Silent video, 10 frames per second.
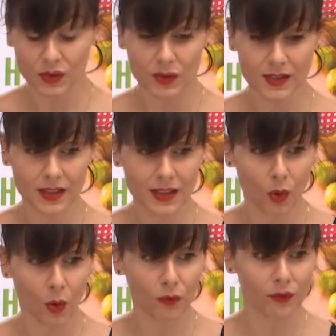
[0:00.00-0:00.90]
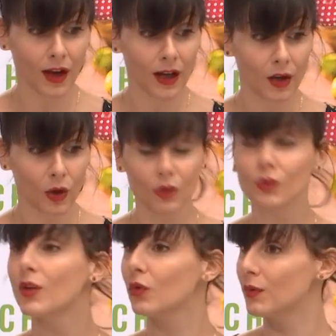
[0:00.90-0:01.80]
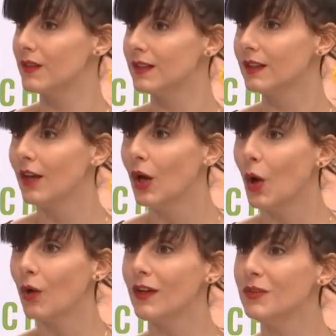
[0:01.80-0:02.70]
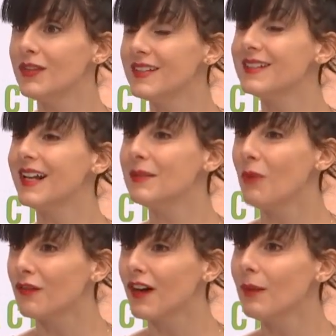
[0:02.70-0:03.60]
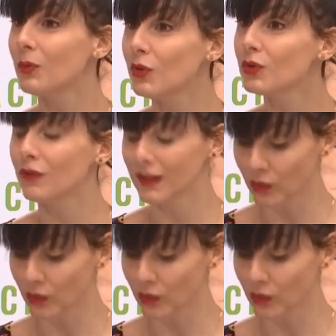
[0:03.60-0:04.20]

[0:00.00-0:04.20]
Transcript: se dire, on va retourner en cuisine, on va utiliser des aliments vrais, bruts, qu'on va